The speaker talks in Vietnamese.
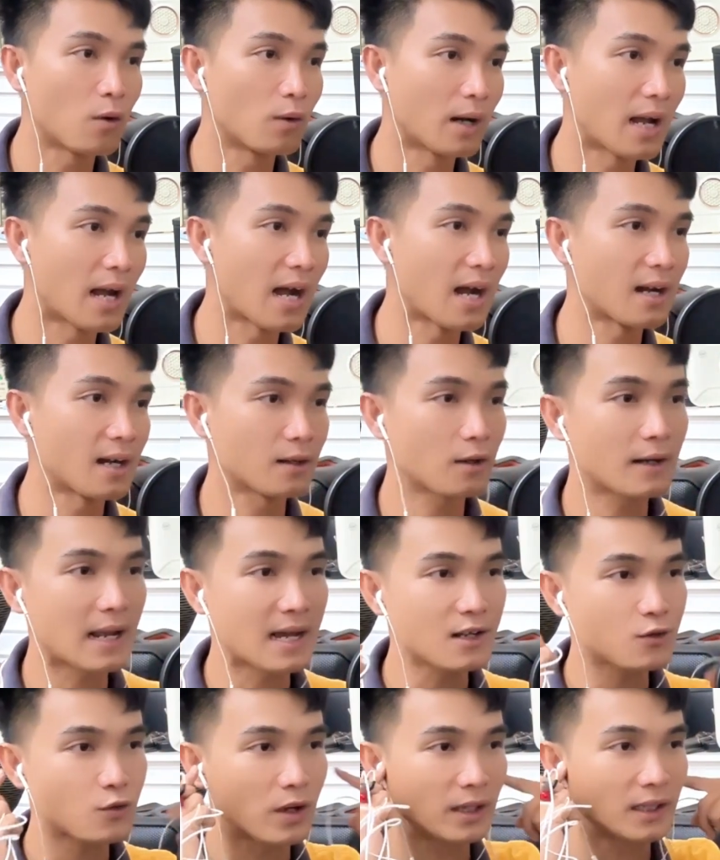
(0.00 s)
là nó
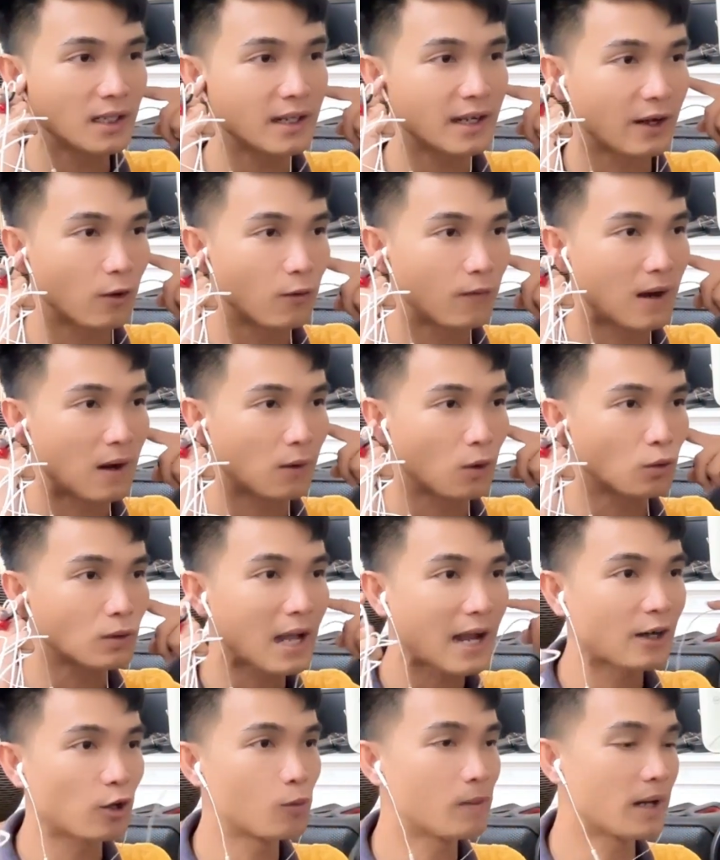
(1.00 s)
đã truyền tín hiệu vào lỗ
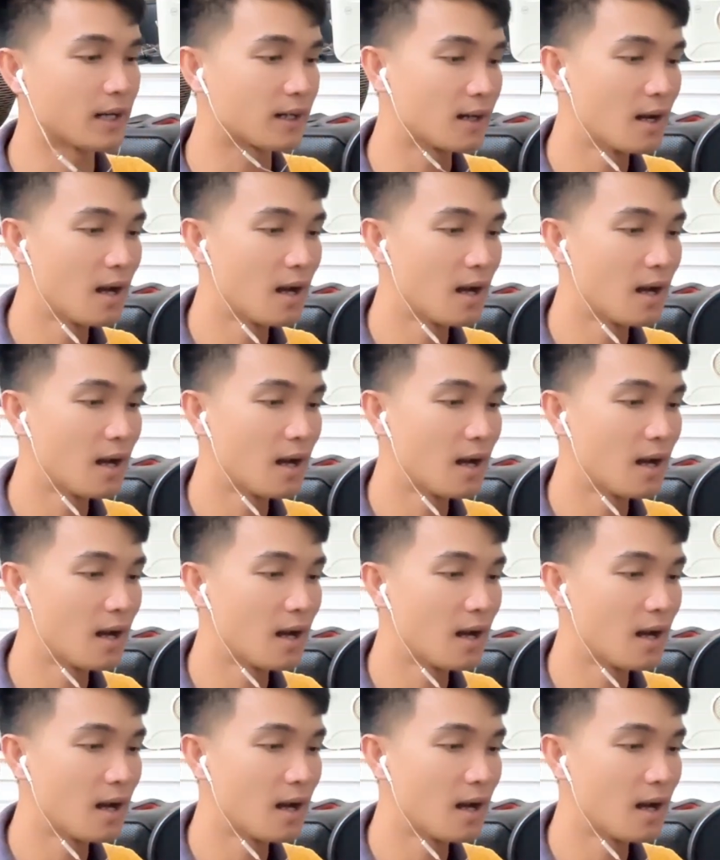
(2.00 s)
tai của mình